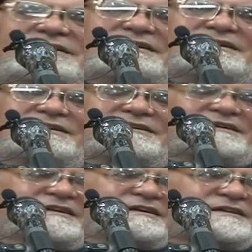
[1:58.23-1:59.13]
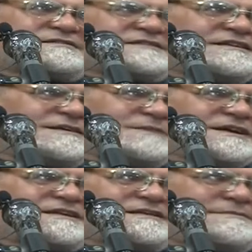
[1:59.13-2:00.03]
ها خلاص
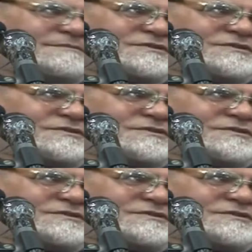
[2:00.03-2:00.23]
الأماكن